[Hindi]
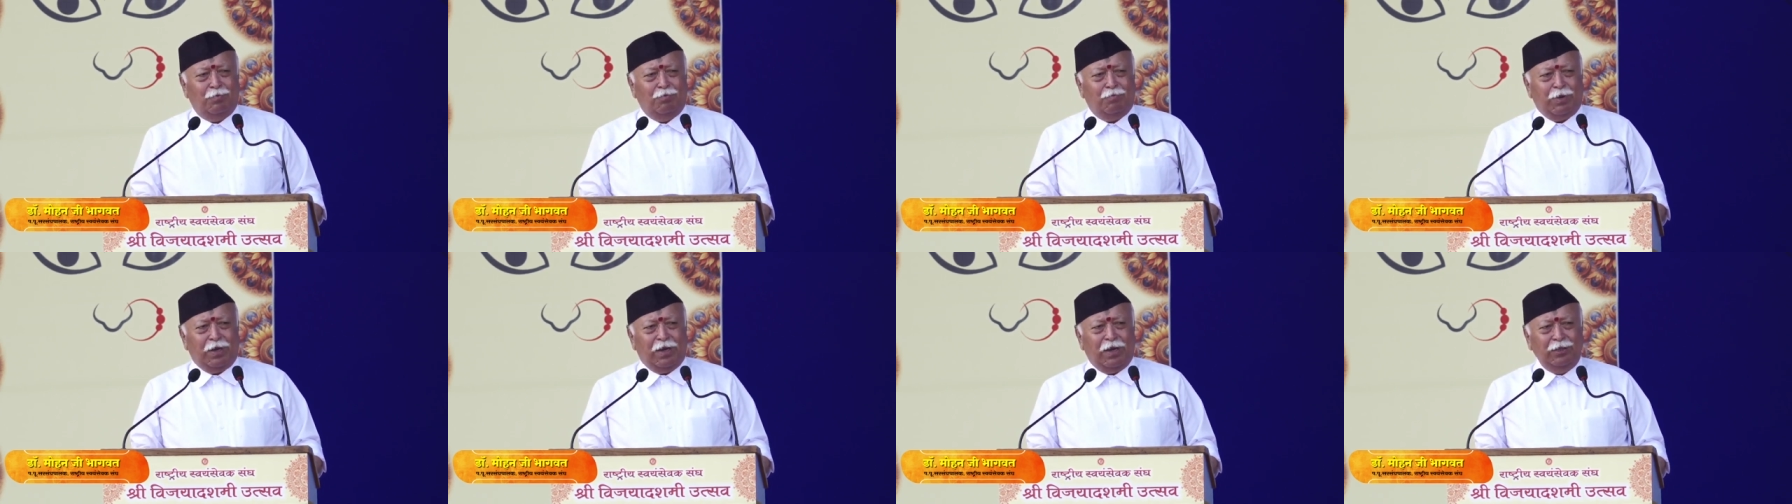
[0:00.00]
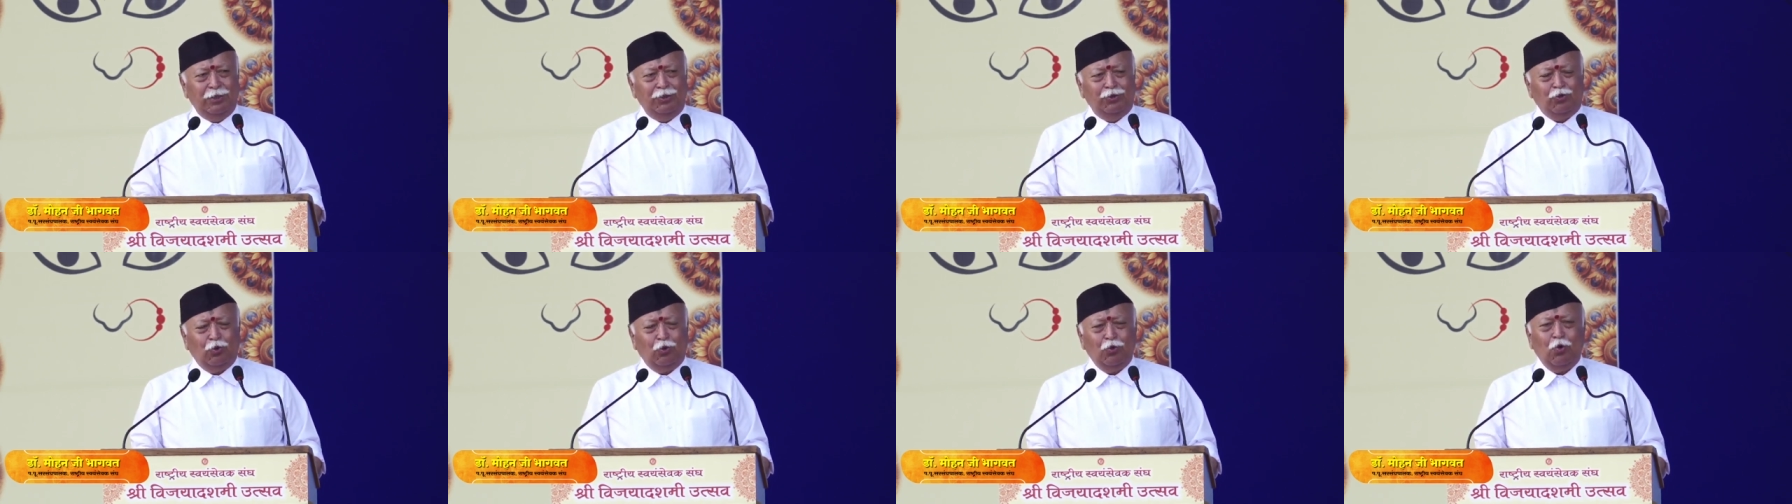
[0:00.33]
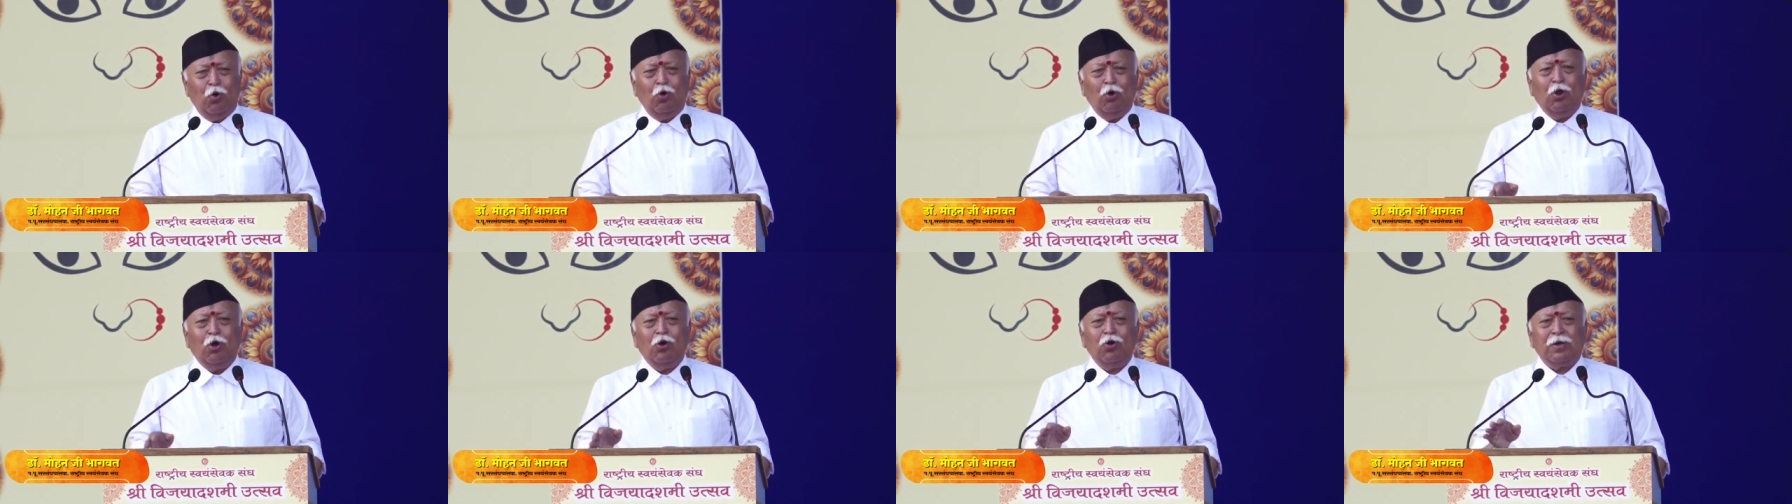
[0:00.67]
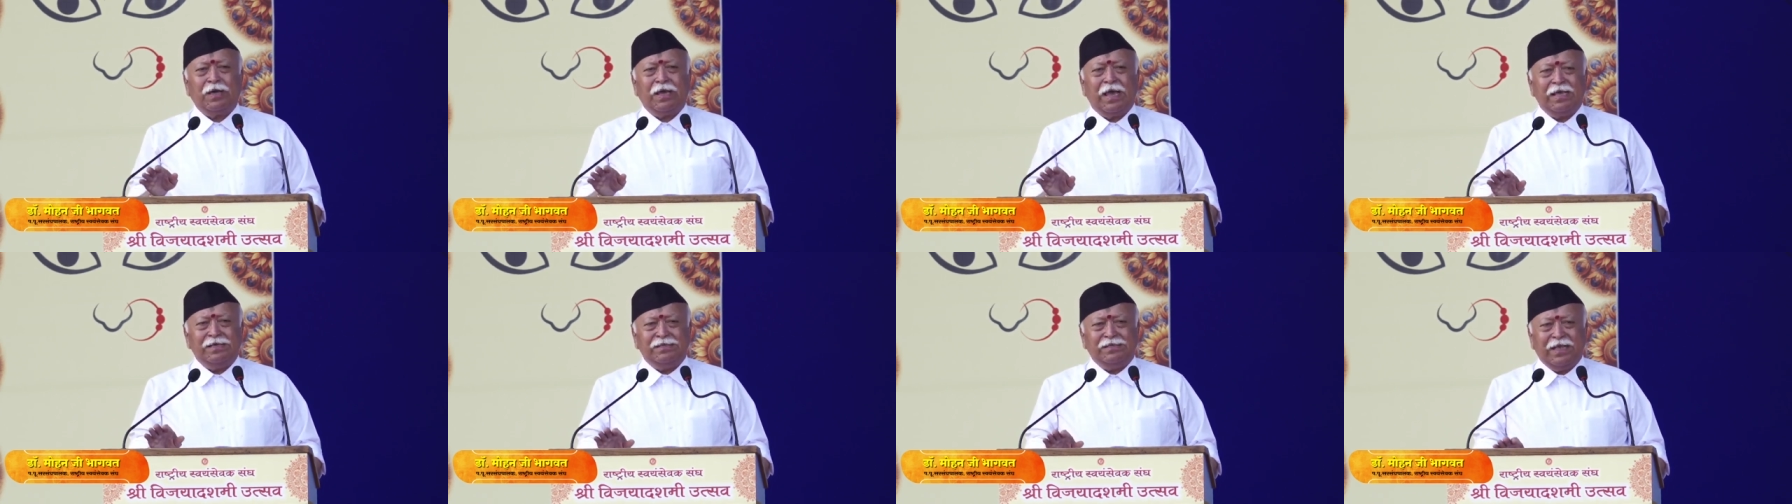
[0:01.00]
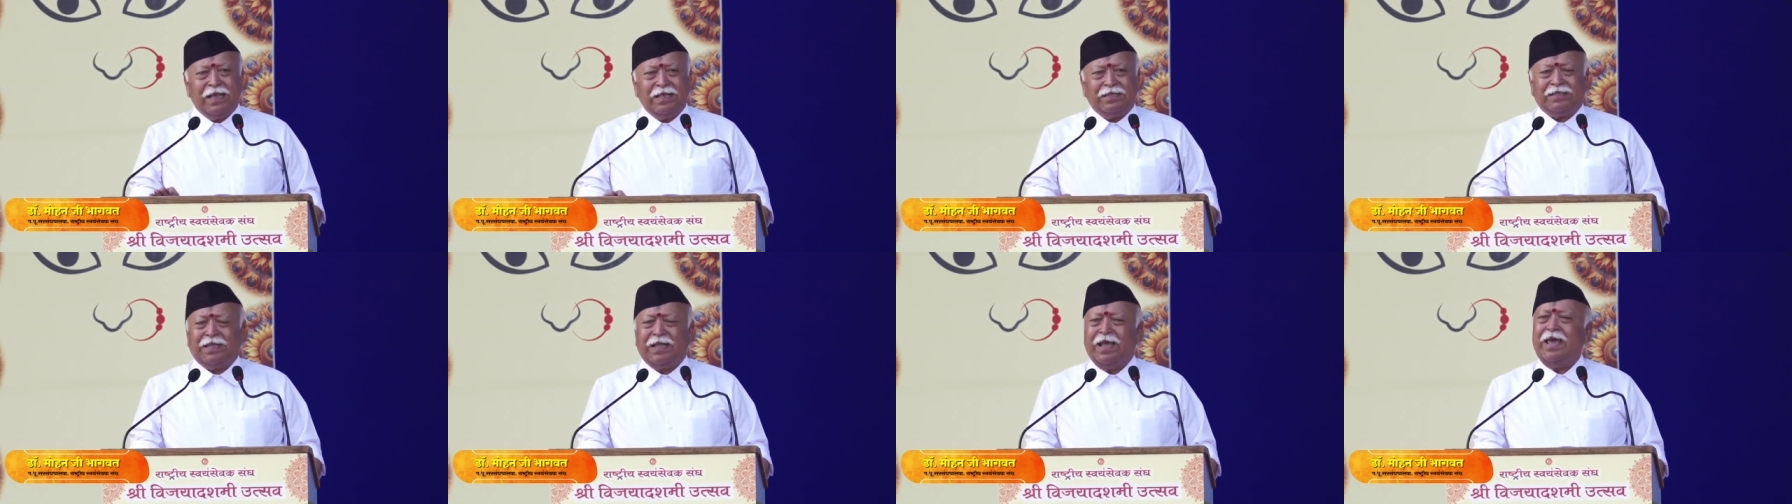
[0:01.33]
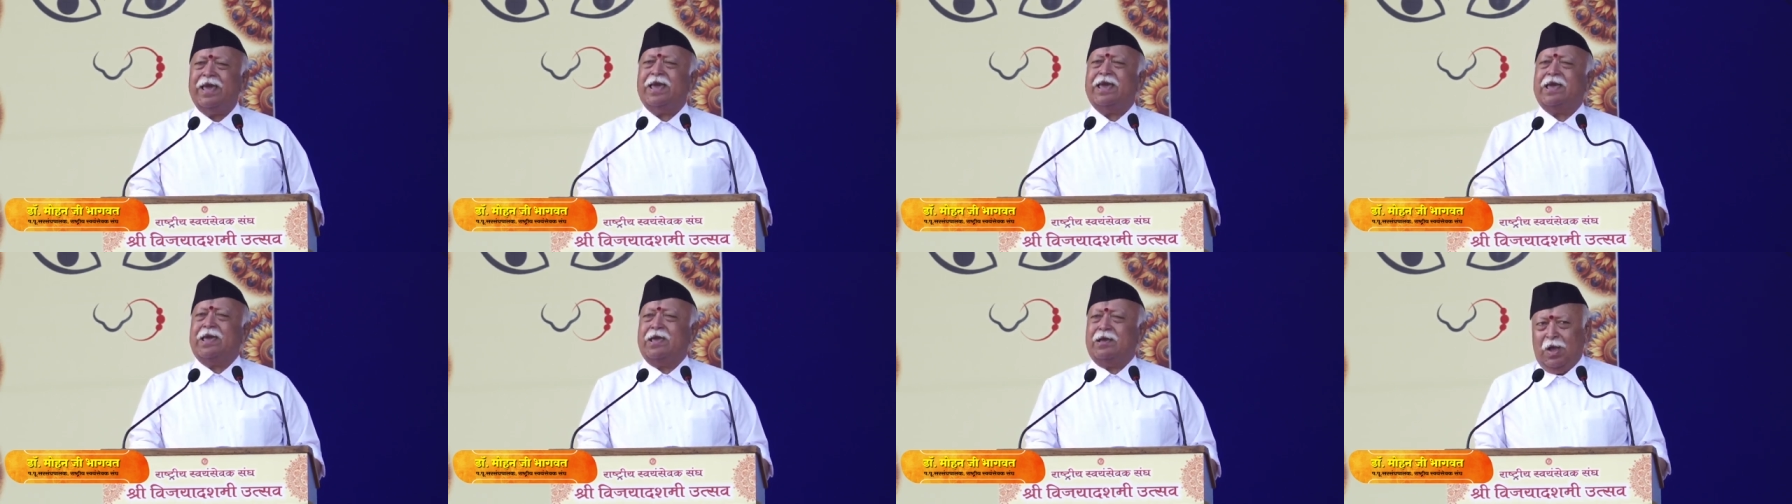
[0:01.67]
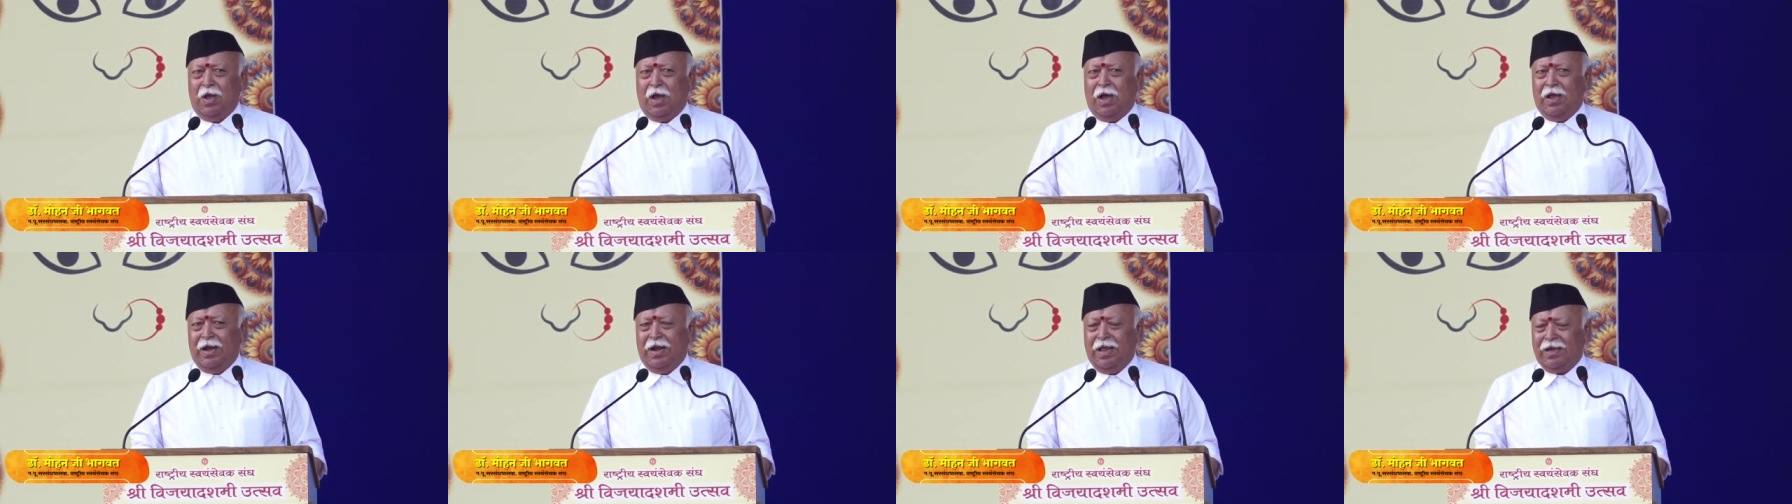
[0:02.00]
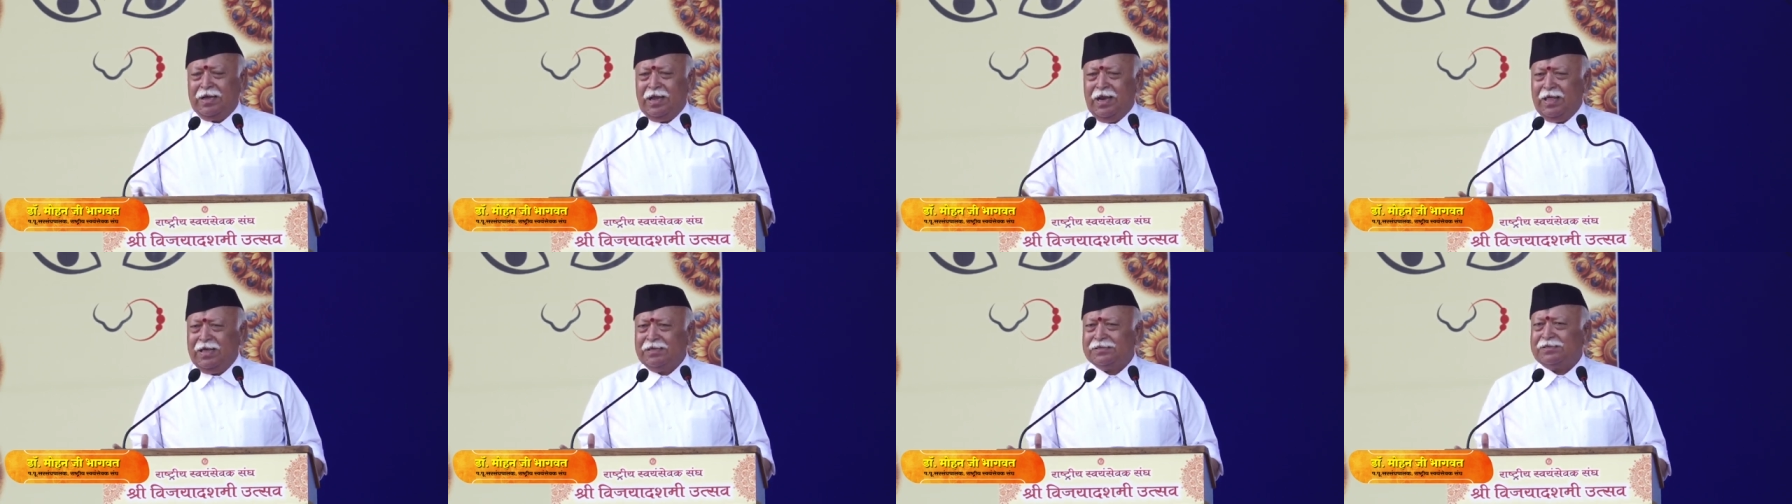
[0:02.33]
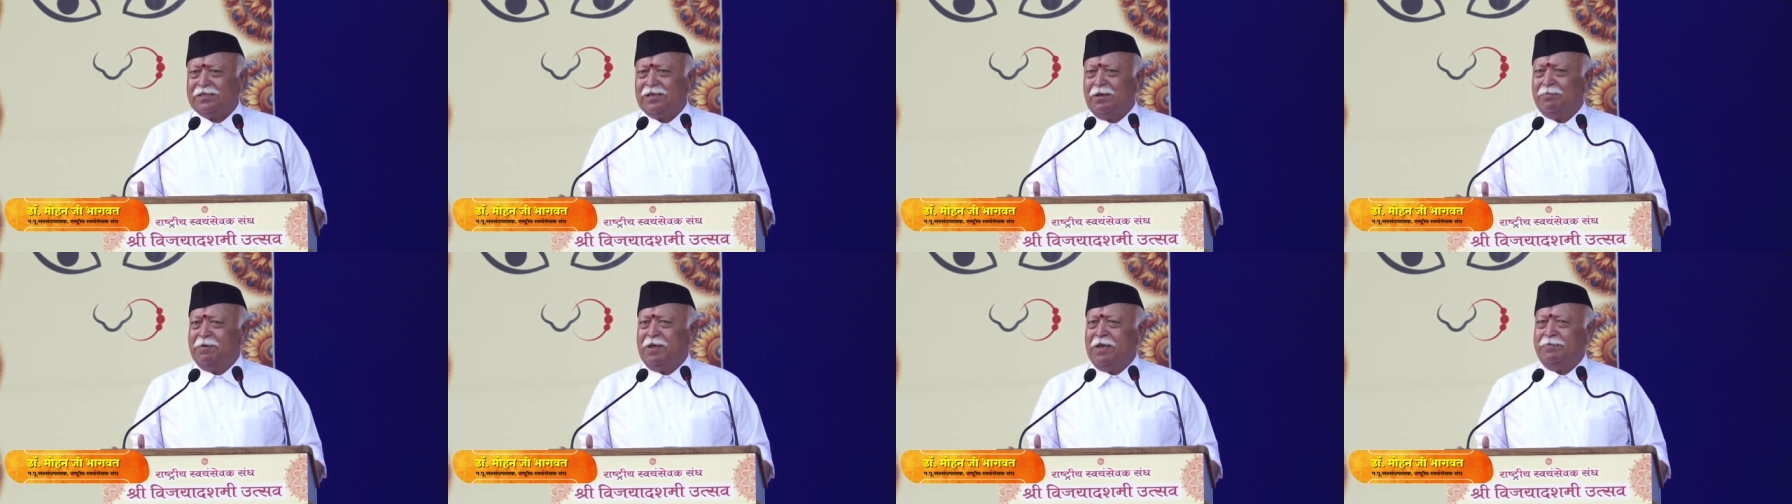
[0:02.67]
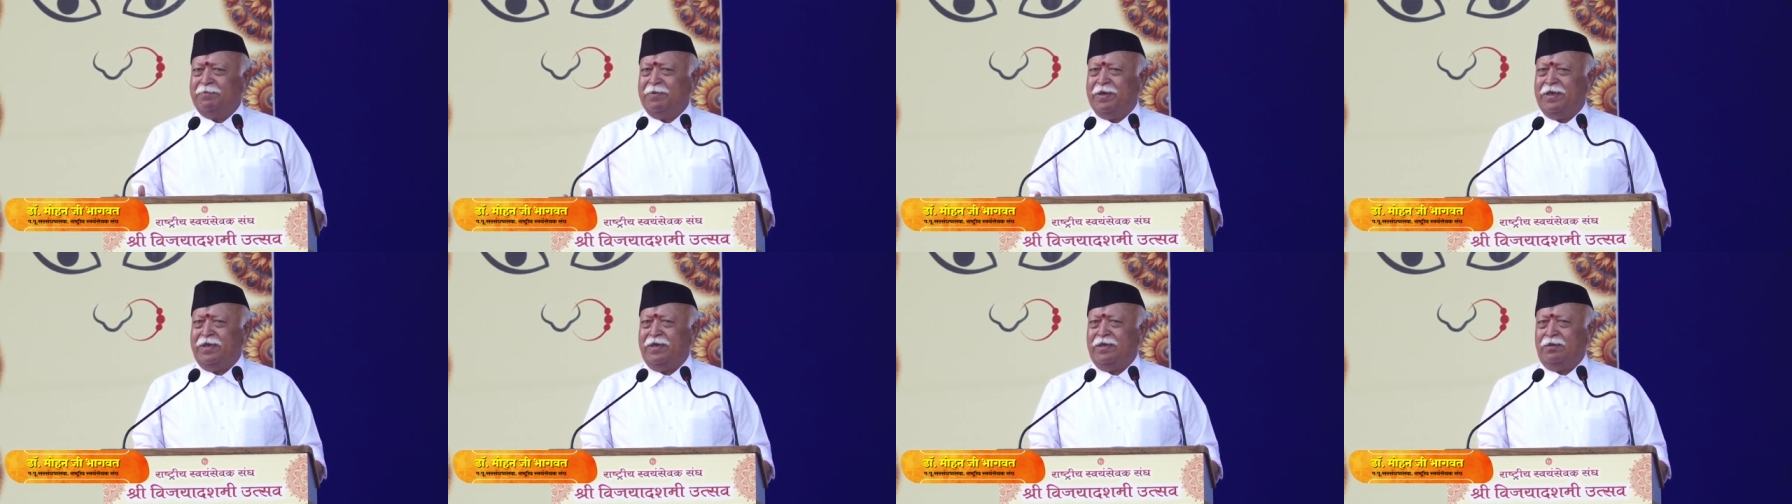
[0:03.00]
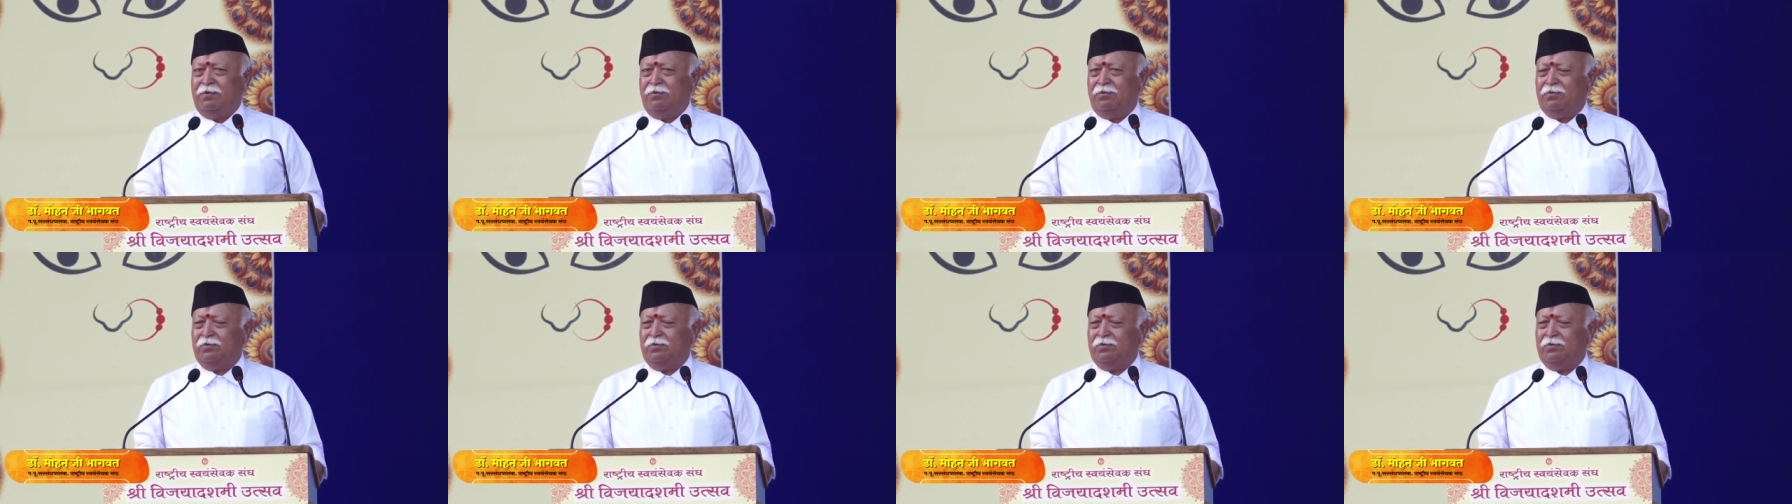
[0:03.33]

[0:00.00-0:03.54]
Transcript: परंतु वो लोग कैसे थे अलग अलग समय में